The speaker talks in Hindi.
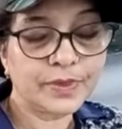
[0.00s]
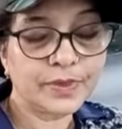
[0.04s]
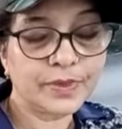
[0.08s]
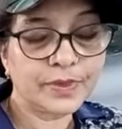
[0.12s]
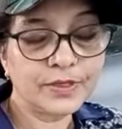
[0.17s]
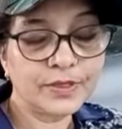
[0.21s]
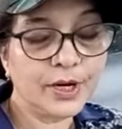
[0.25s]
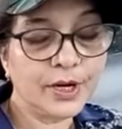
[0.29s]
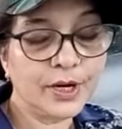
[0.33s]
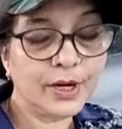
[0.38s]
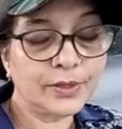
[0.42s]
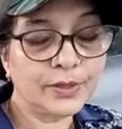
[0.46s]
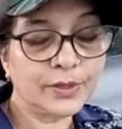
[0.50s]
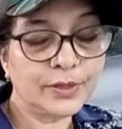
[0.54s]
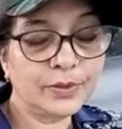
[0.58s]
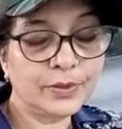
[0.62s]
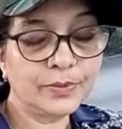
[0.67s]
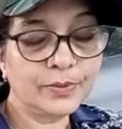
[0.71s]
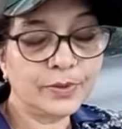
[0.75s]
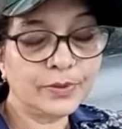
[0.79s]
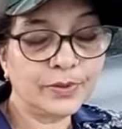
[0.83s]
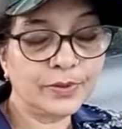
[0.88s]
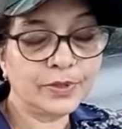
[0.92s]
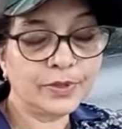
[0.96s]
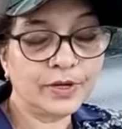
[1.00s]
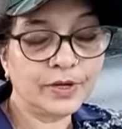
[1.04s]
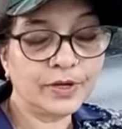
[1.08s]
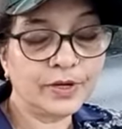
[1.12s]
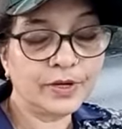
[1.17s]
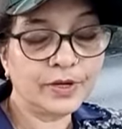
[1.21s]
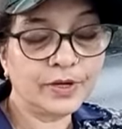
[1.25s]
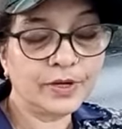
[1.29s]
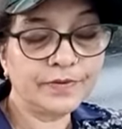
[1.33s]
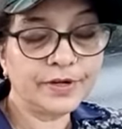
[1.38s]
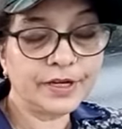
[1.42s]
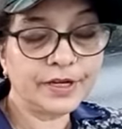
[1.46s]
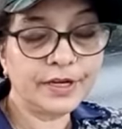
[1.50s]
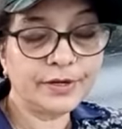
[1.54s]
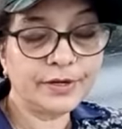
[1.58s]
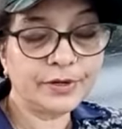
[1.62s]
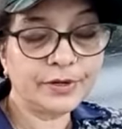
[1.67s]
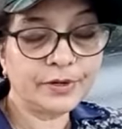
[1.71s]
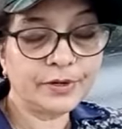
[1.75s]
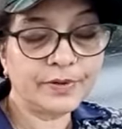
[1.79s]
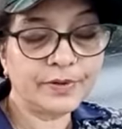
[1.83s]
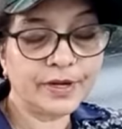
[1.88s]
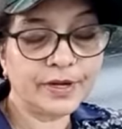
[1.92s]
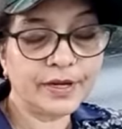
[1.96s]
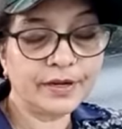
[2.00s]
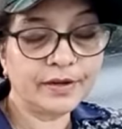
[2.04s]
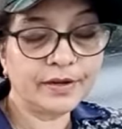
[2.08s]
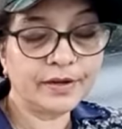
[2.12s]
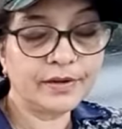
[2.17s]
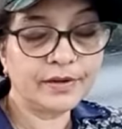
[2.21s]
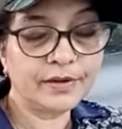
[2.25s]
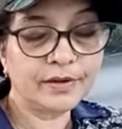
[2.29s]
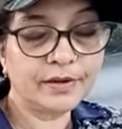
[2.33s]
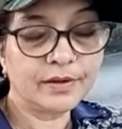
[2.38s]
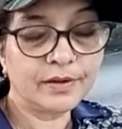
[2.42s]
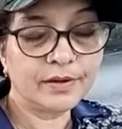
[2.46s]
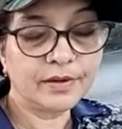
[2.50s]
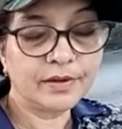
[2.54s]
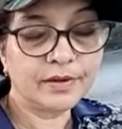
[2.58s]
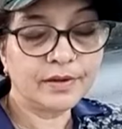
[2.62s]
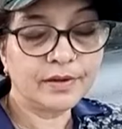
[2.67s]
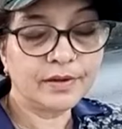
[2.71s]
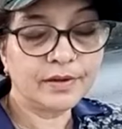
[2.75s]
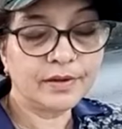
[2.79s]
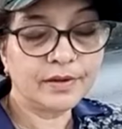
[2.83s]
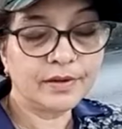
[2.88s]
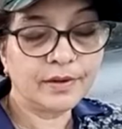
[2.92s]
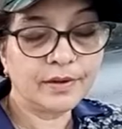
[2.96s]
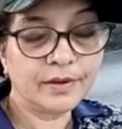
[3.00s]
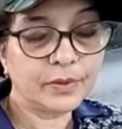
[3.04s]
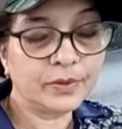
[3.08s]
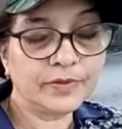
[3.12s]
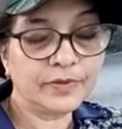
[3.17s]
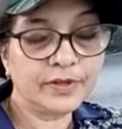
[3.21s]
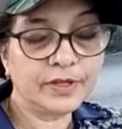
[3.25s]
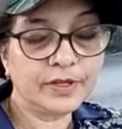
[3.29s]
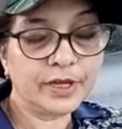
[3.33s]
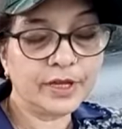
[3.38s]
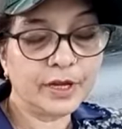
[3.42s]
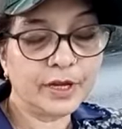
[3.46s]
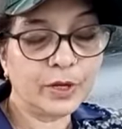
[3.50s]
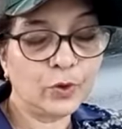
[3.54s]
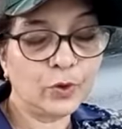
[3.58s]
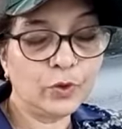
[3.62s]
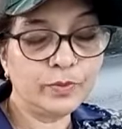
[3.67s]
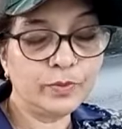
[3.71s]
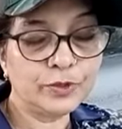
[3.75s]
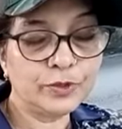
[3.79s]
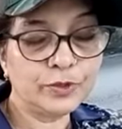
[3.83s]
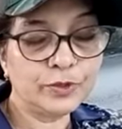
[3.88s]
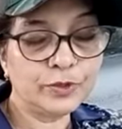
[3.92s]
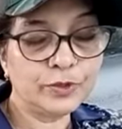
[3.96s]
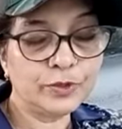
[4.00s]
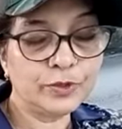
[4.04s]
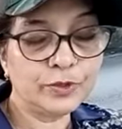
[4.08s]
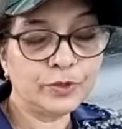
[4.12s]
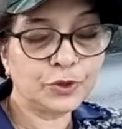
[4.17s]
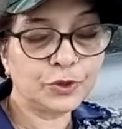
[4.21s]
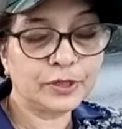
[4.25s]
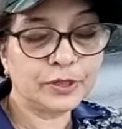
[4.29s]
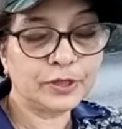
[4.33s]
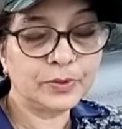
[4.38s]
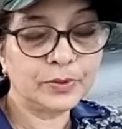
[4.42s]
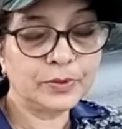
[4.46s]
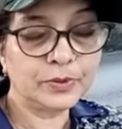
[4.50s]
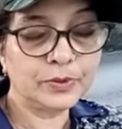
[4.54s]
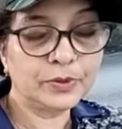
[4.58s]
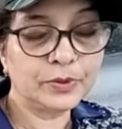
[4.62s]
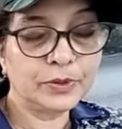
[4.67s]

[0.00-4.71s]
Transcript: जिन हाथों में खुदाबंद ने कील ठुकवाए हैं मैं खुदाबंद के लहू में छुपाती हूँ